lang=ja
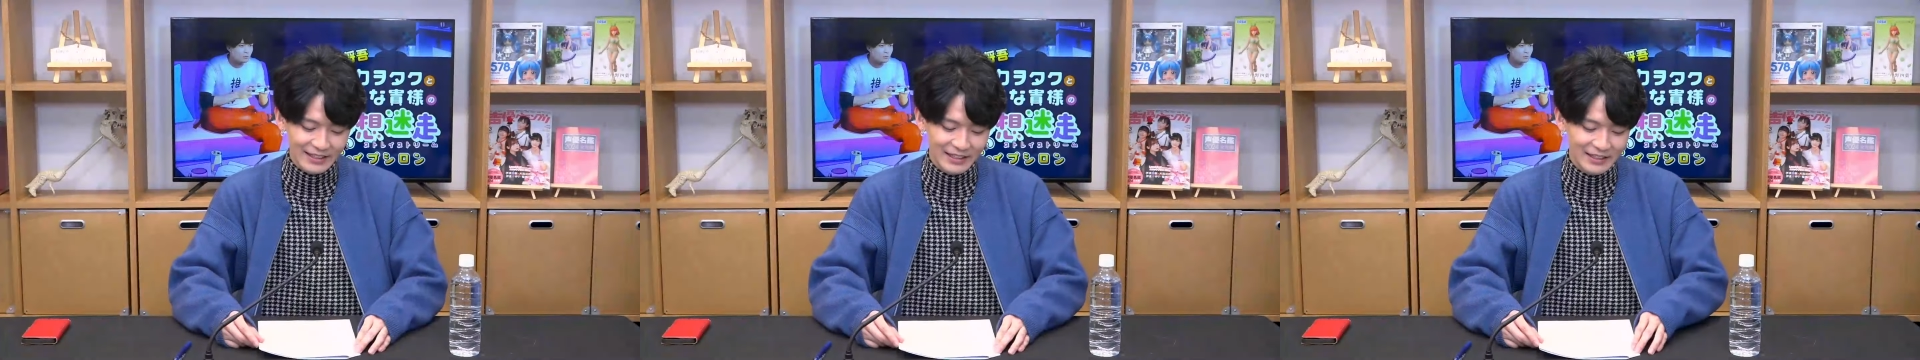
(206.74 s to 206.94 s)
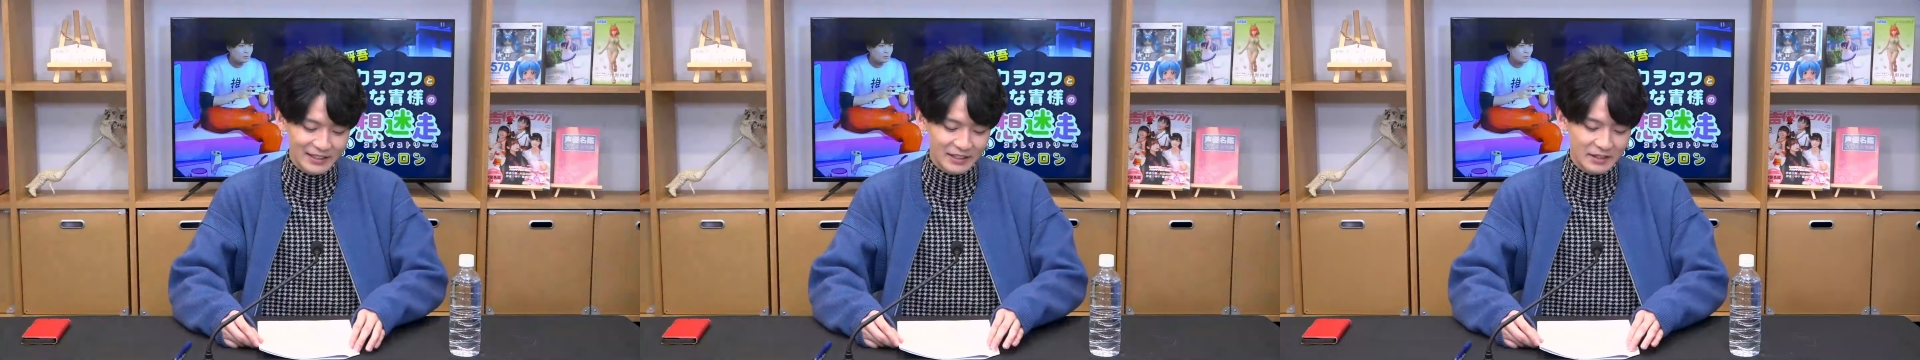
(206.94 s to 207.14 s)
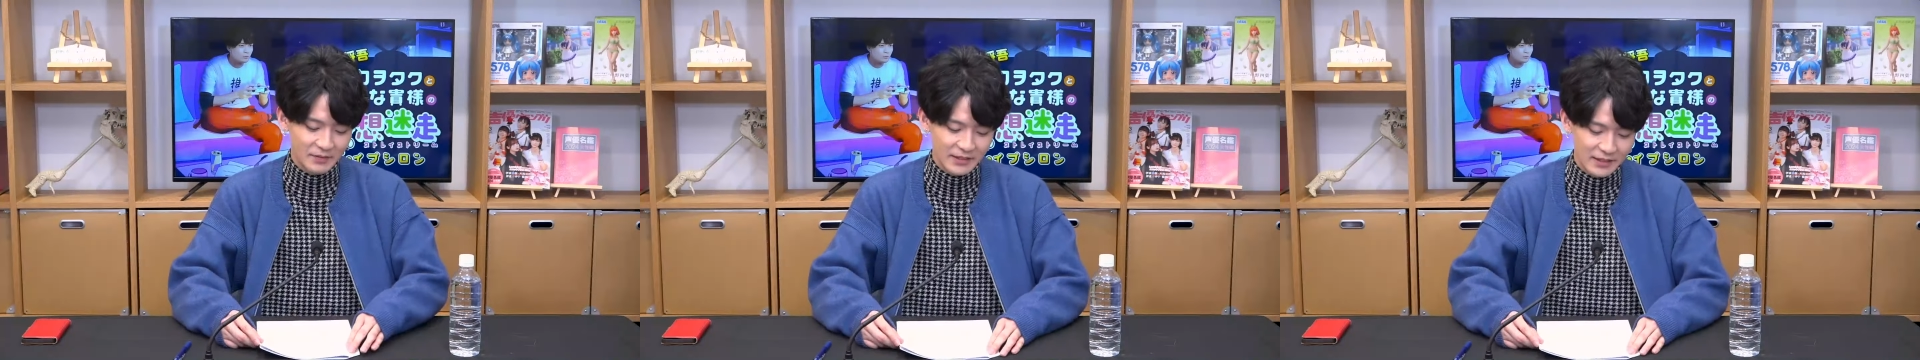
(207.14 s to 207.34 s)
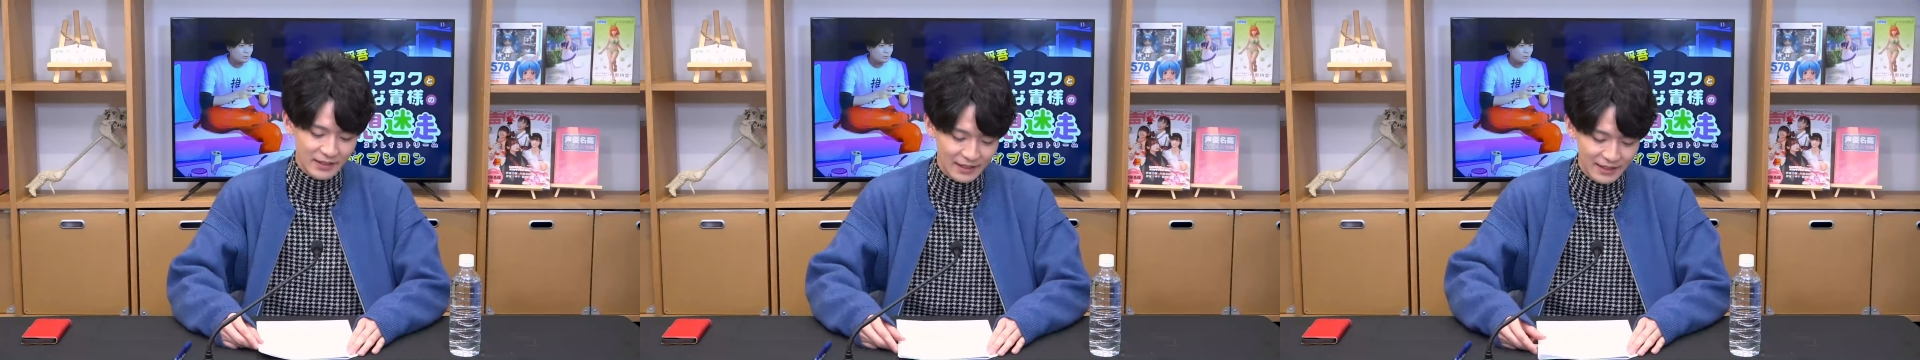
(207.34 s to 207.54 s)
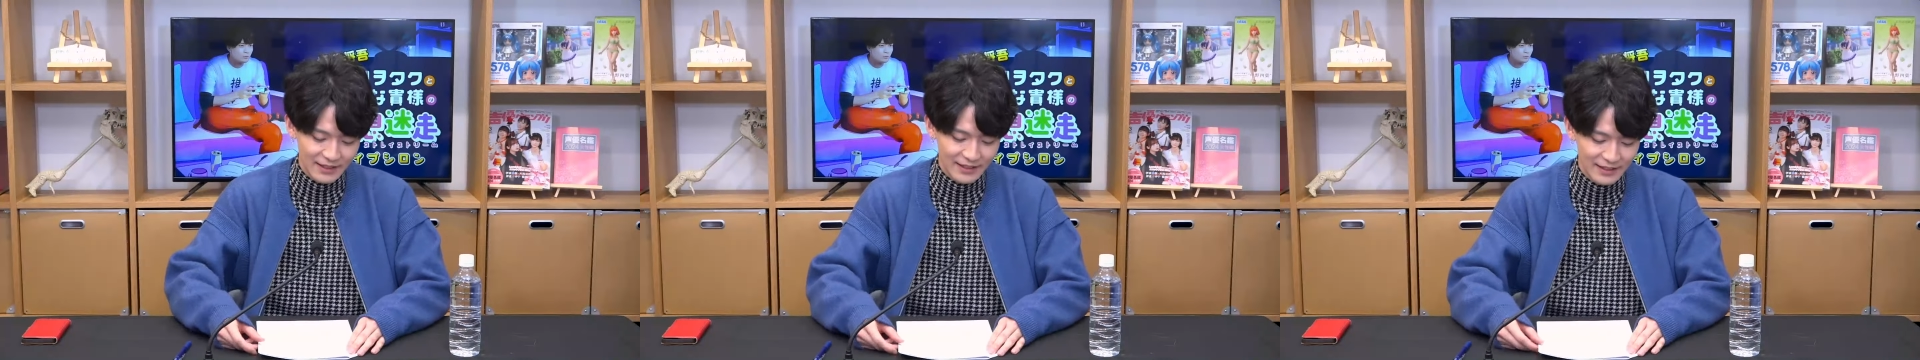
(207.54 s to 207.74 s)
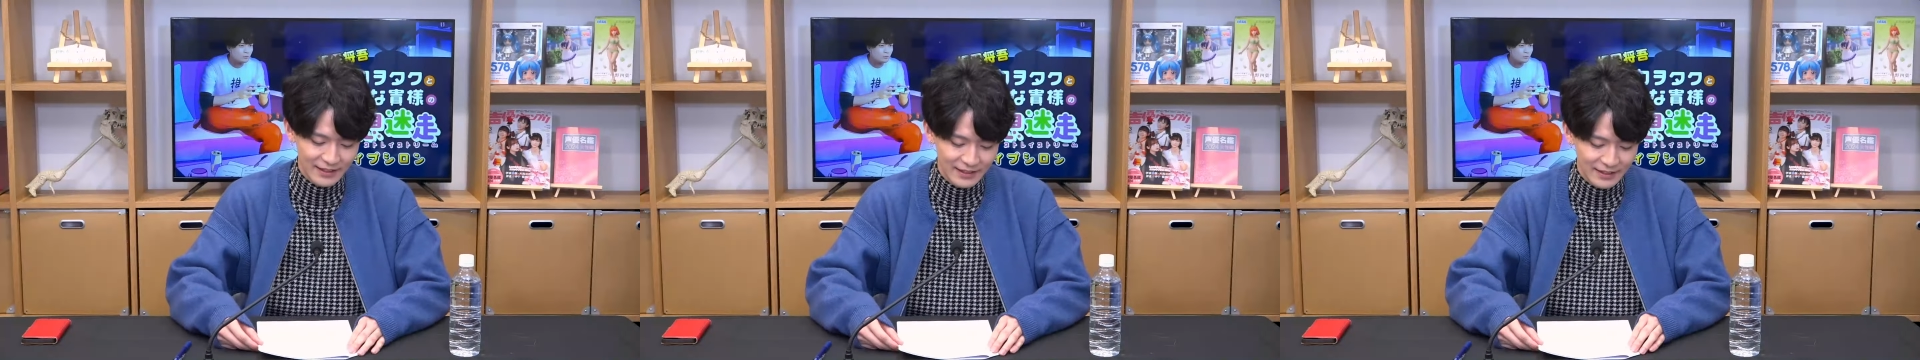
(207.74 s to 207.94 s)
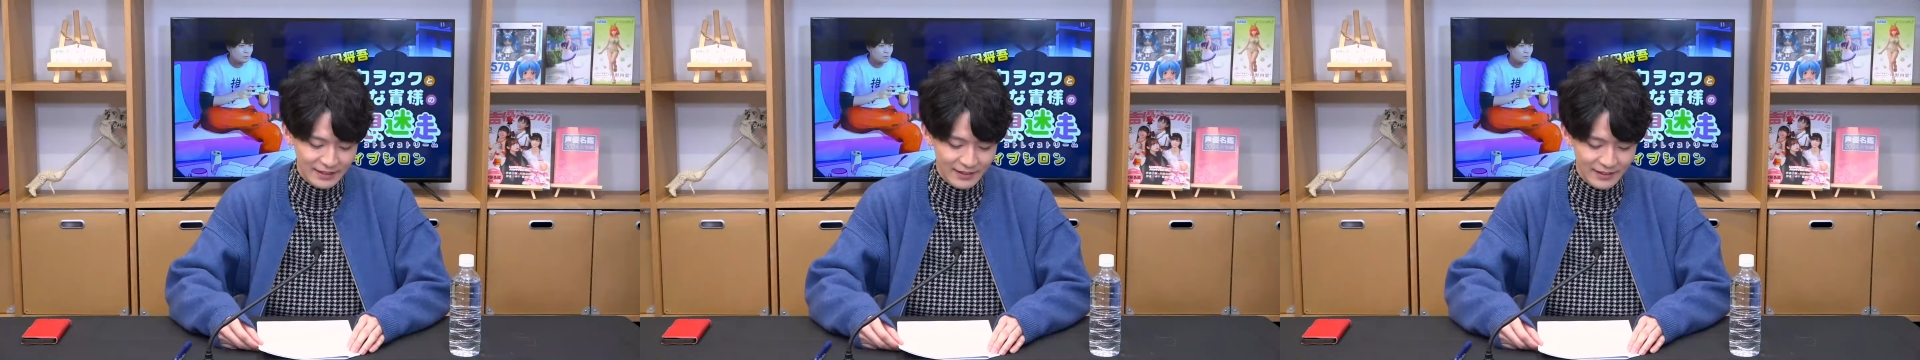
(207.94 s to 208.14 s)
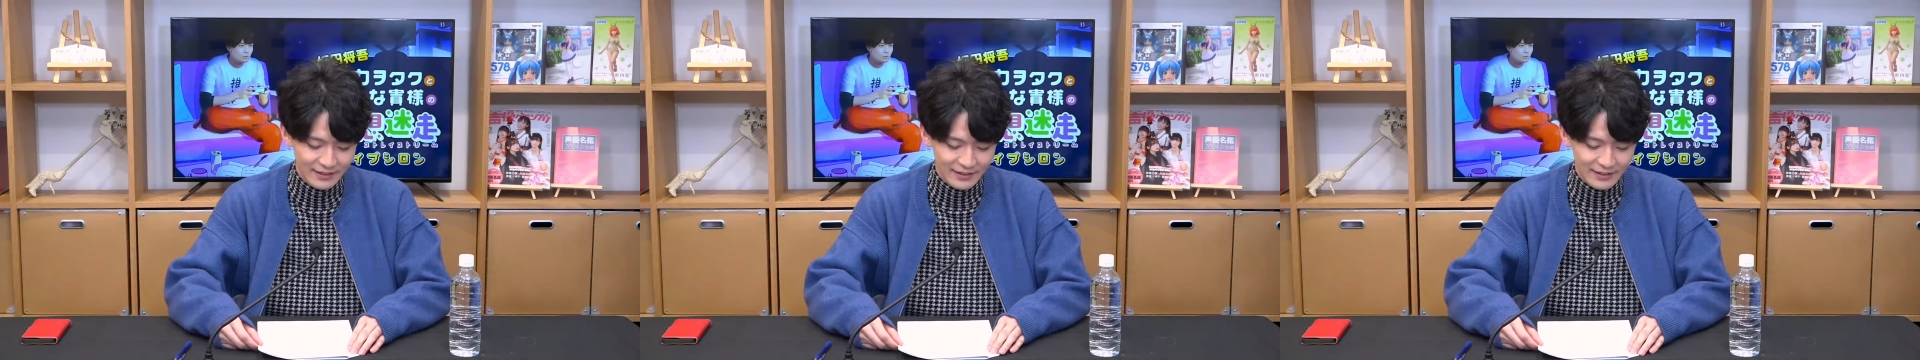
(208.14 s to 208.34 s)
何いきますか
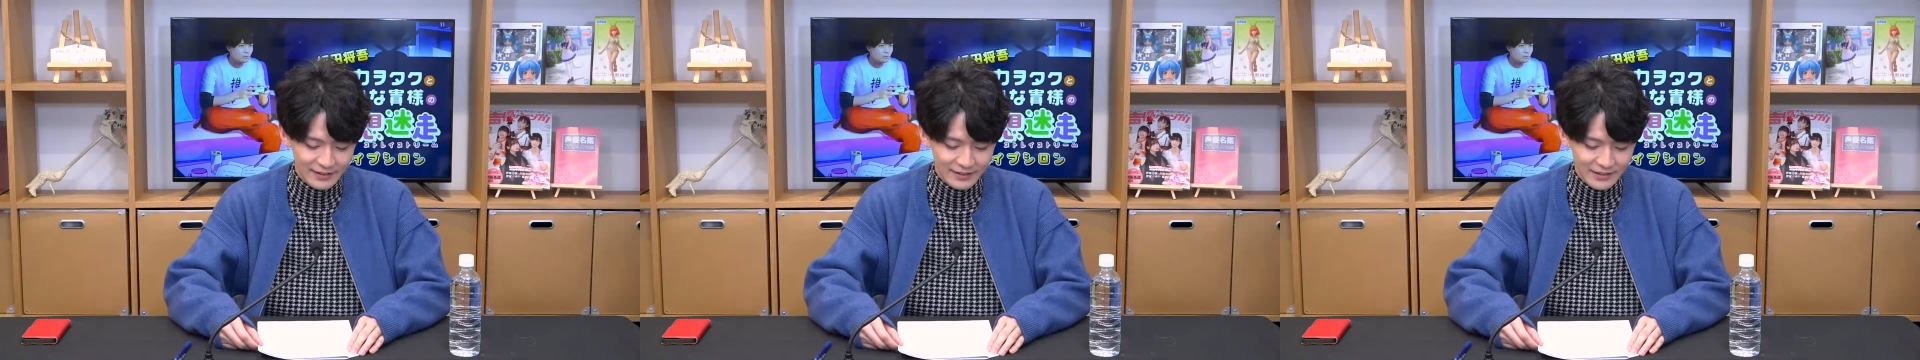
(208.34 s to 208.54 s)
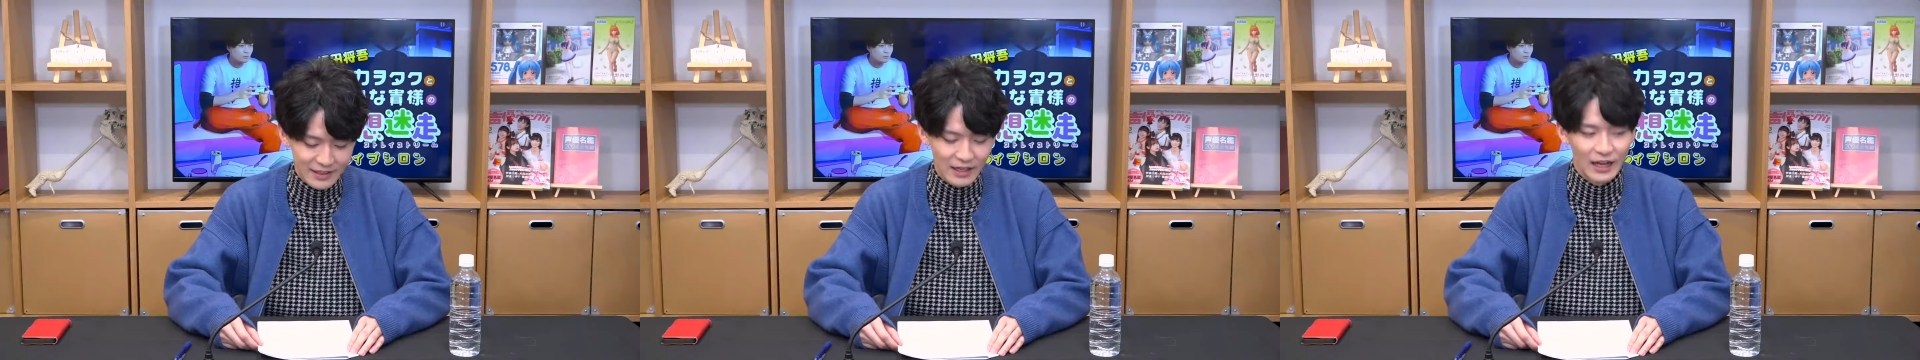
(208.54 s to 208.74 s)
じゃあ、